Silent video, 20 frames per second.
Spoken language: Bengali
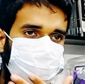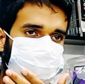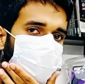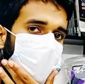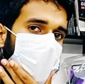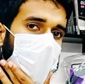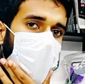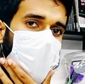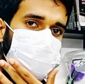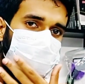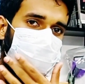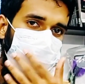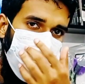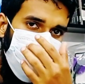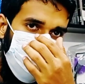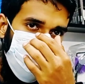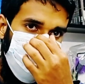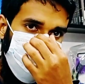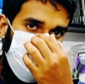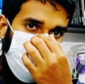কিছু হালাল যত
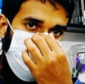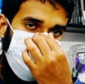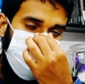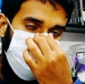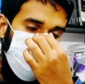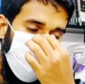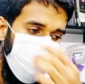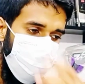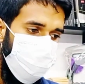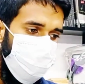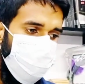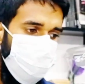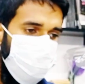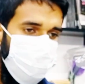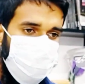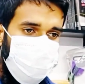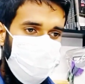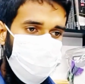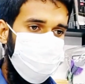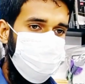কিছু আছে
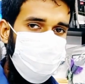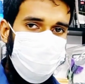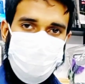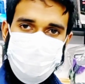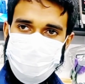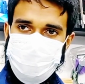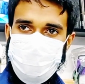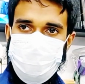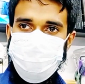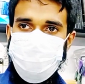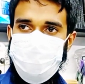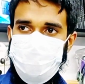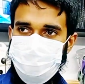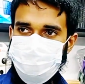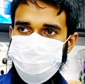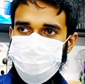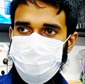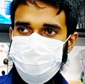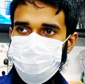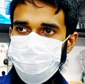আপনারা ক্যামেরা
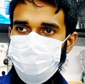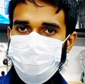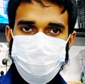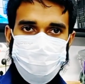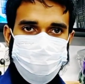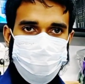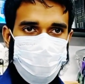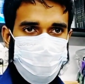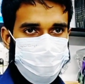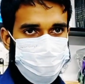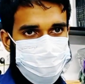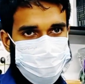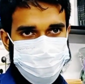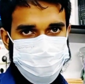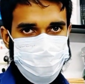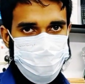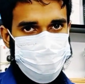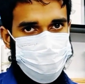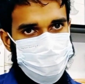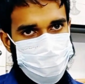স্ট্যান্ড ফোন
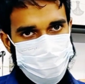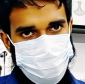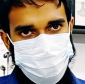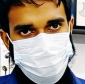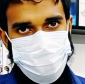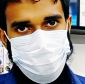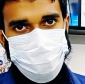আনঅফিসিয়াল ফোন